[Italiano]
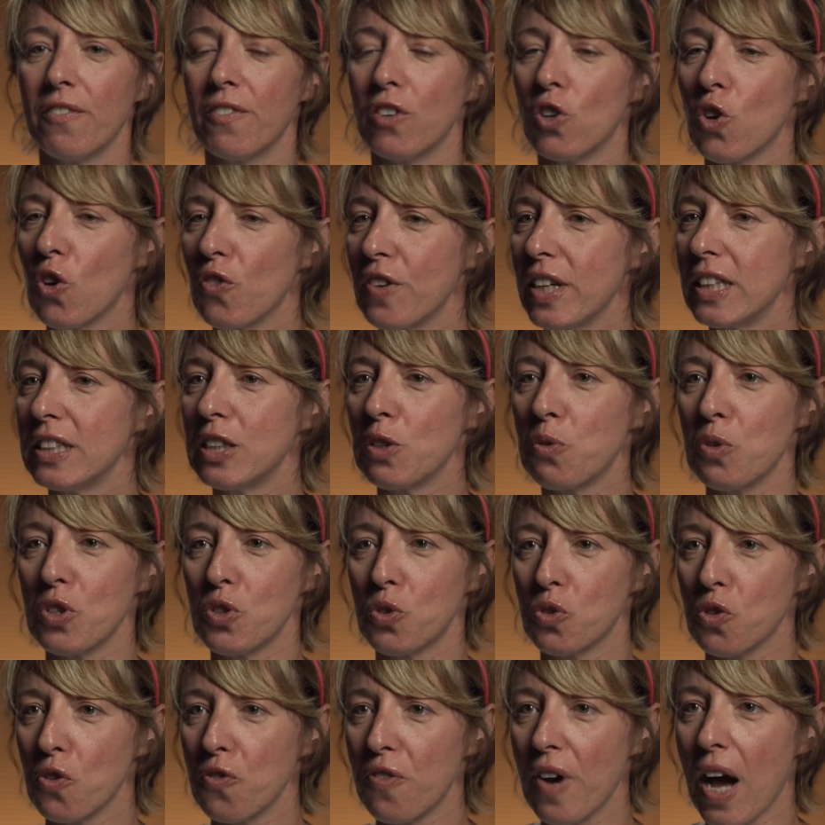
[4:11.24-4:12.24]
lo vedi
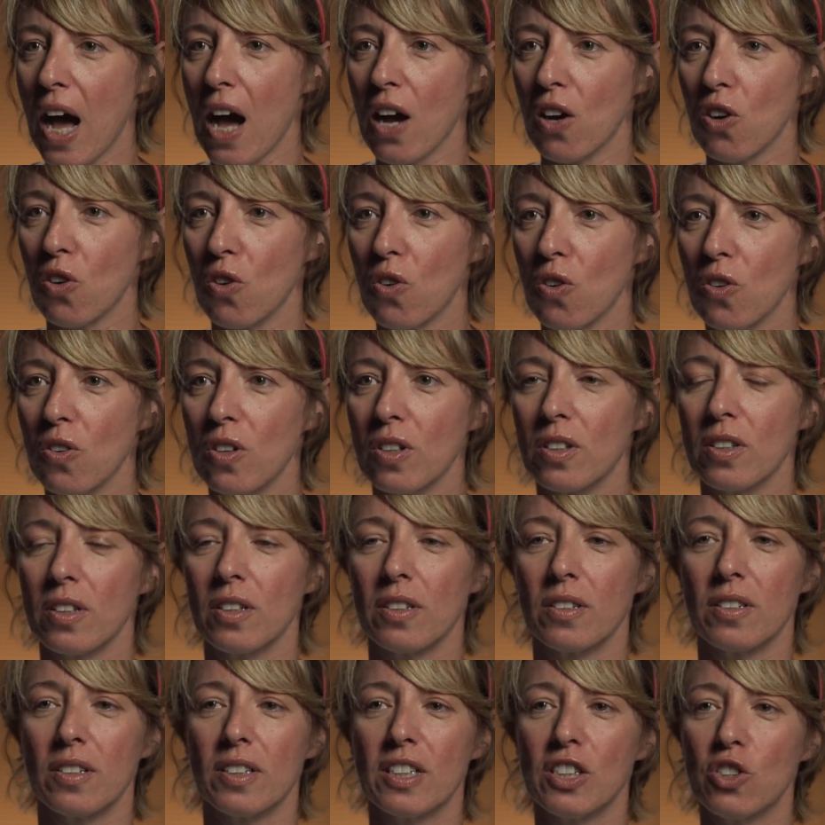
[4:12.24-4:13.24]
questo fango,
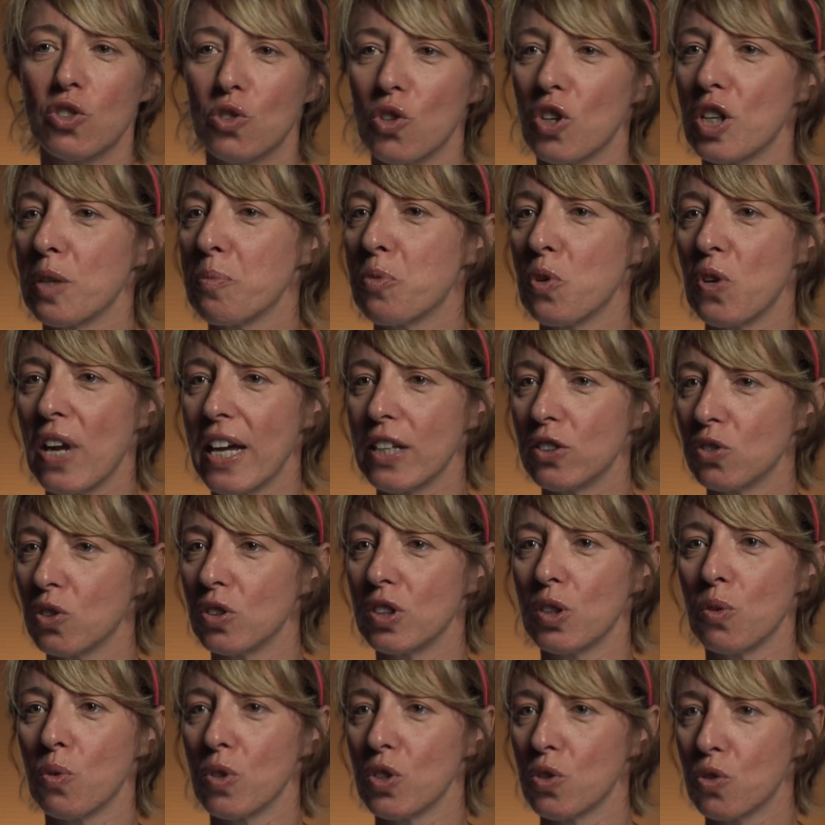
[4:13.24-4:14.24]
li sto ripulendo
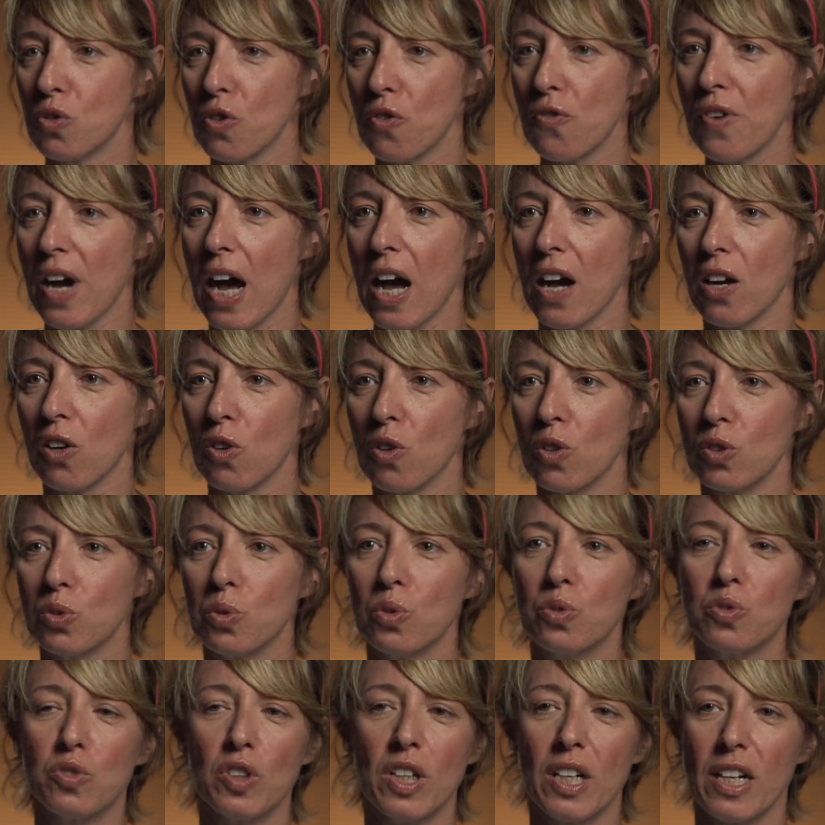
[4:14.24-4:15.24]
di questo fango,
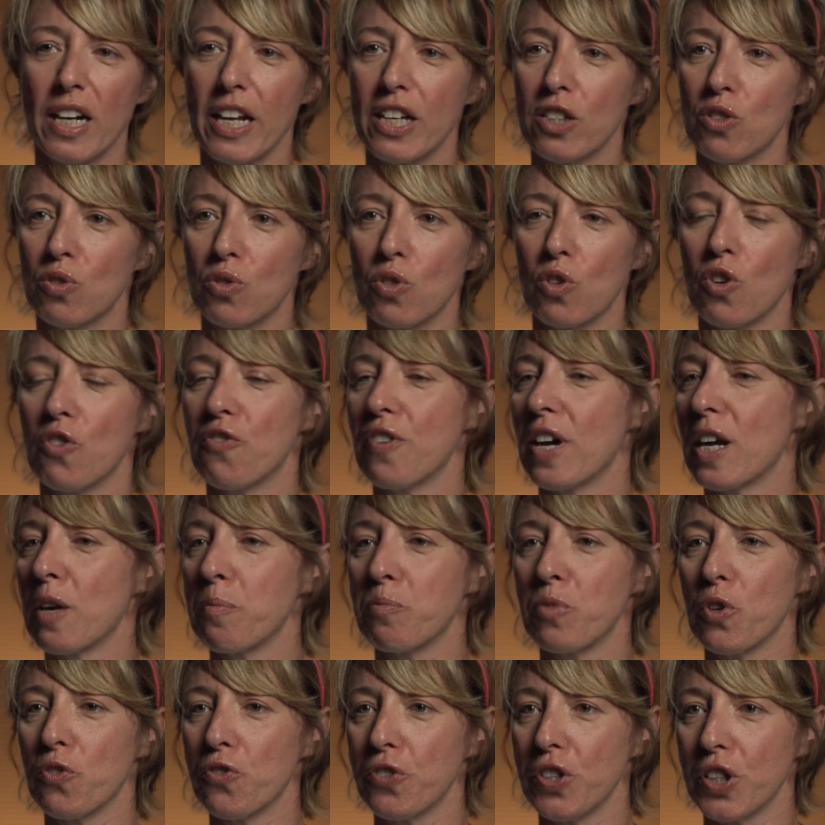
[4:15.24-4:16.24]
tutto il resto lo farò
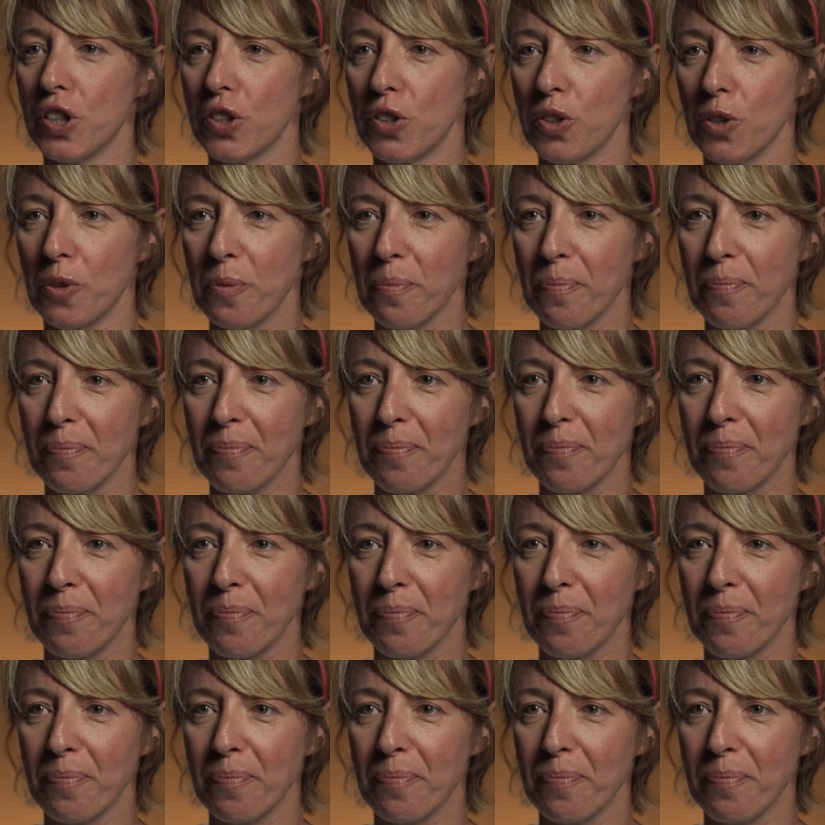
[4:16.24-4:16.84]
mio figlio